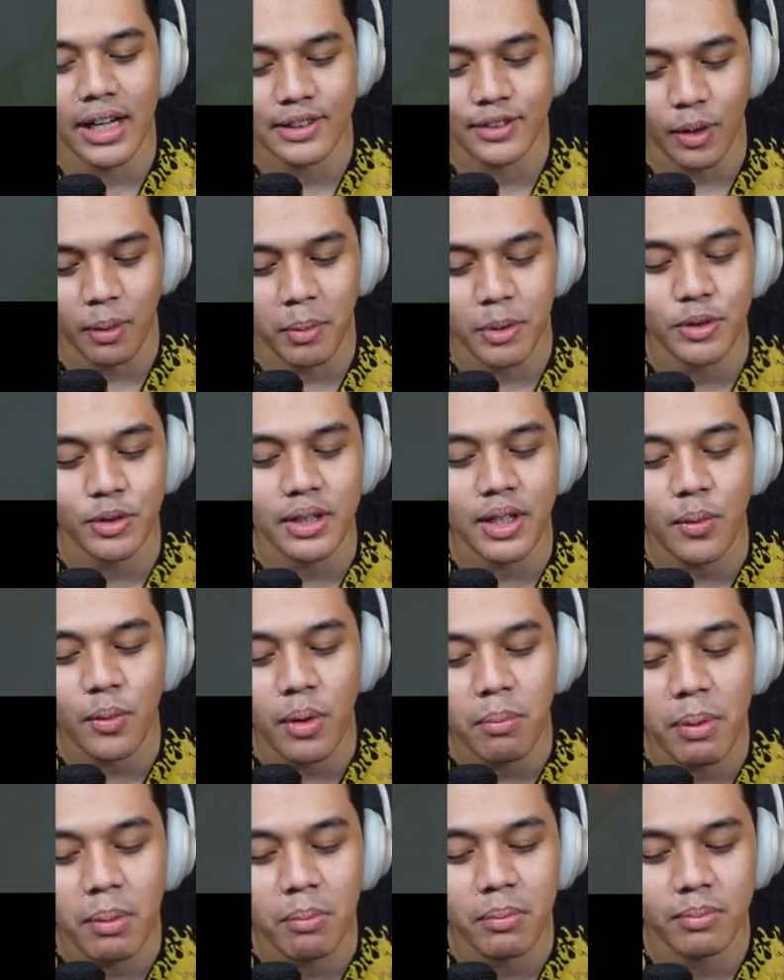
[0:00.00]
Cok. Maksudnya gue
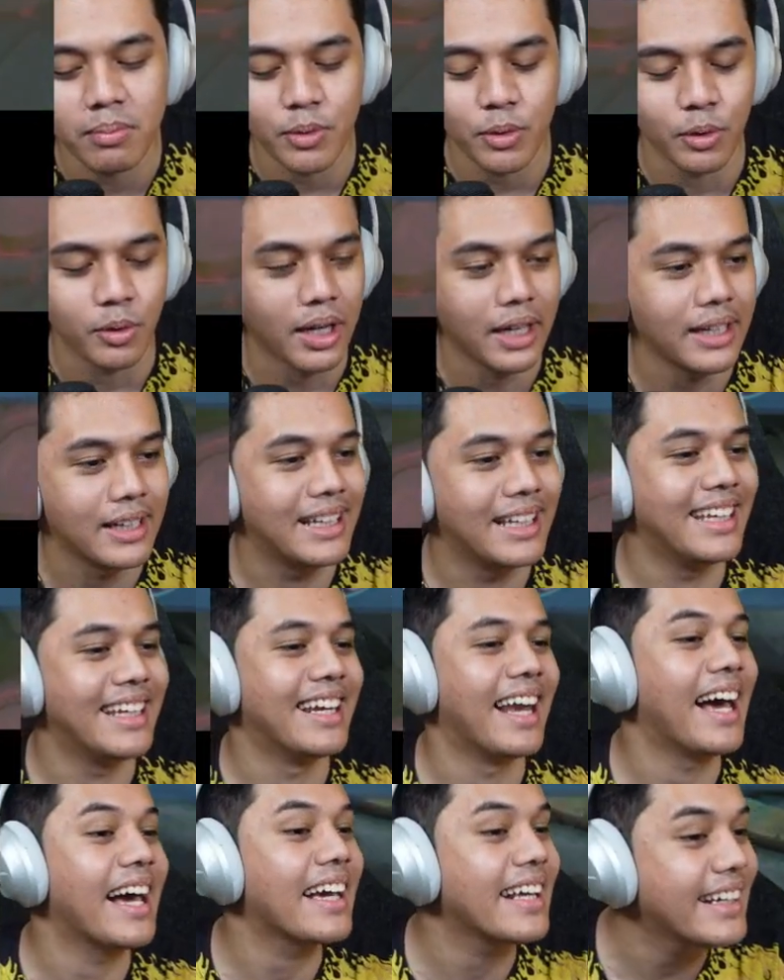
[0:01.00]
mem... tuh kan
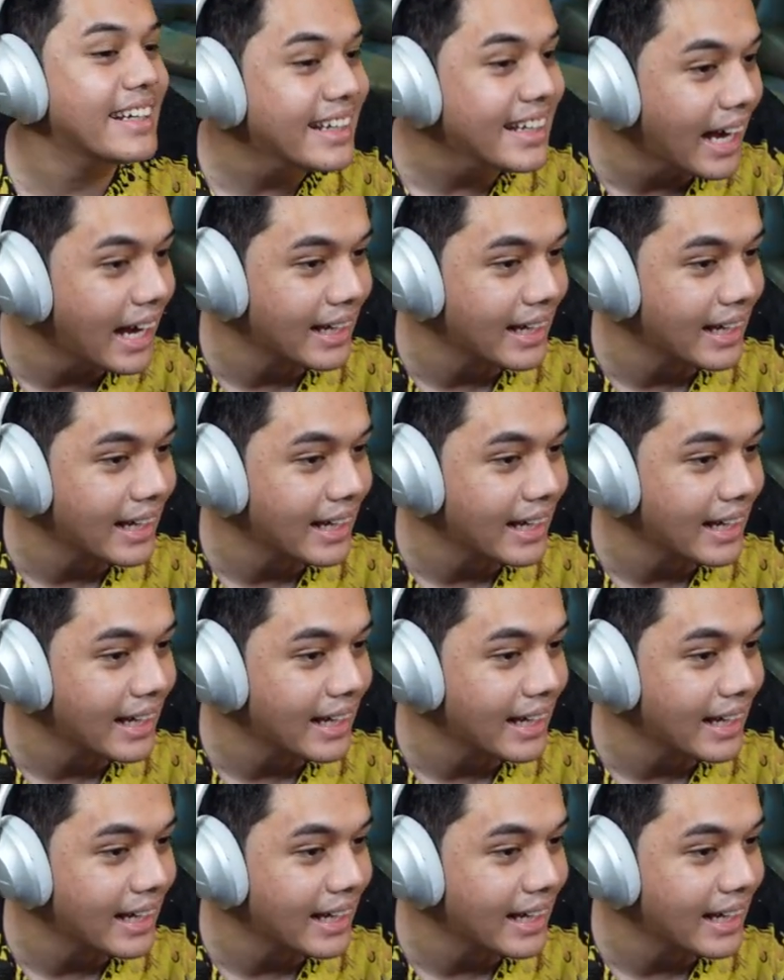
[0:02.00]
dihilangin dia